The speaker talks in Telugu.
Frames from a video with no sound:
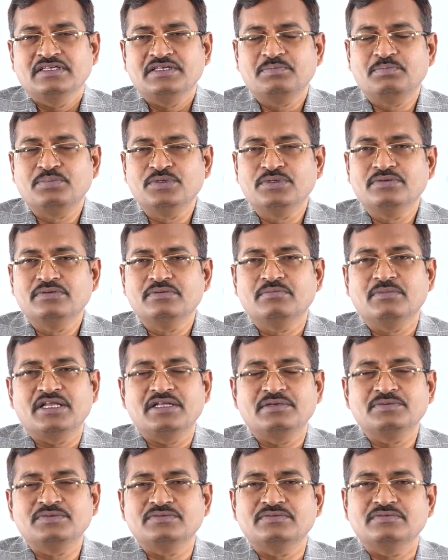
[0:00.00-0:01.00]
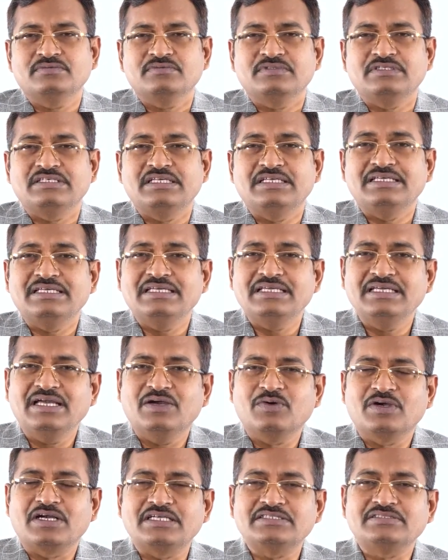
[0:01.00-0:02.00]
ఇప్పుడు మనము ఈ
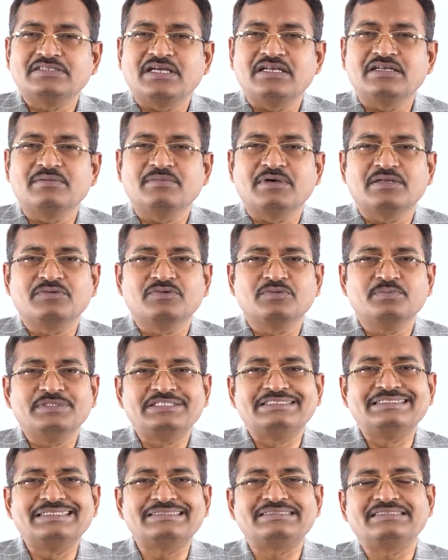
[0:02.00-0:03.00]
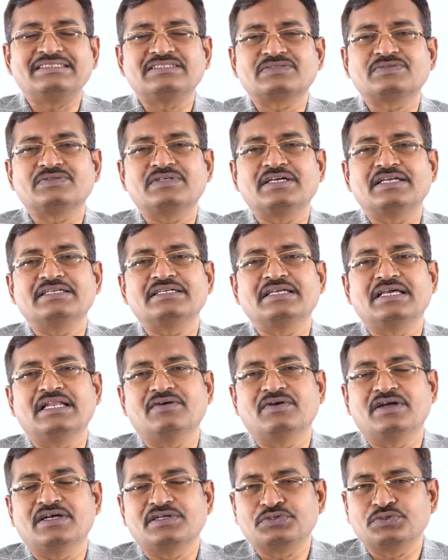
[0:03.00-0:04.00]
అవకాశాన్ని మనము బిజినెస్ చేసుకోవడానికి
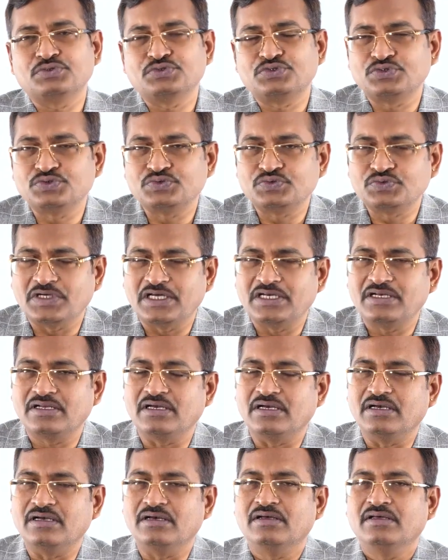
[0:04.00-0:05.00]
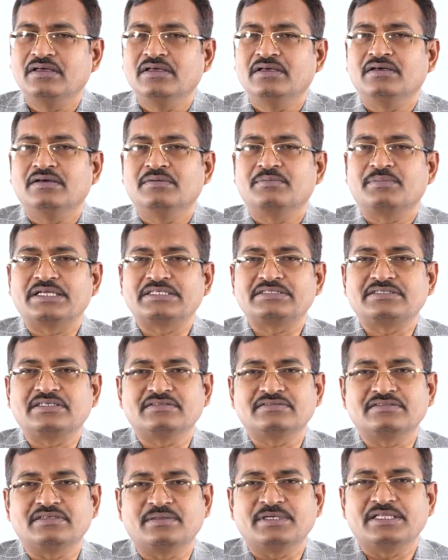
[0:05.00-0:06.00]
ఎలా వాడుకోవచ్చు అన్న
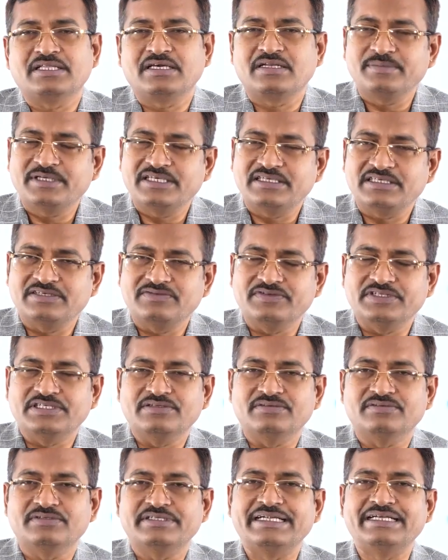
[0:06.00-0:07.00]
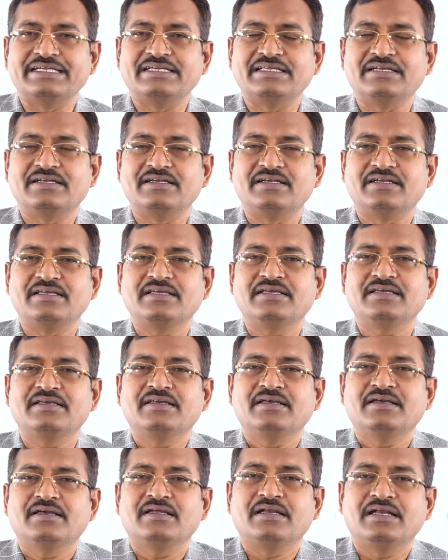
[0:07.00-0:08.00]
ప్రశ్నకు సమాధానమే ఈ వీడియో ఏంటనంటే
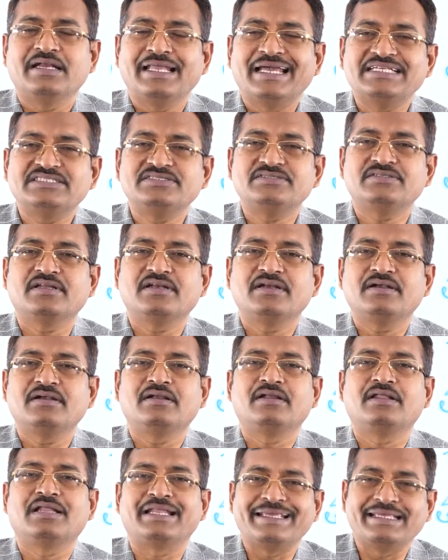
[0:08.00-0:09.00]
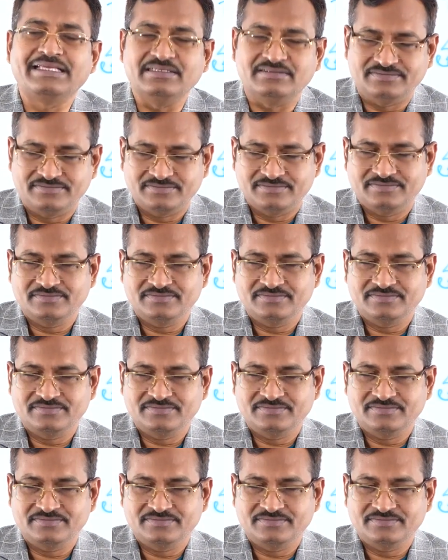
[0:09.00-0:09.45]
న్యాచురల్ డ్రైయింగ్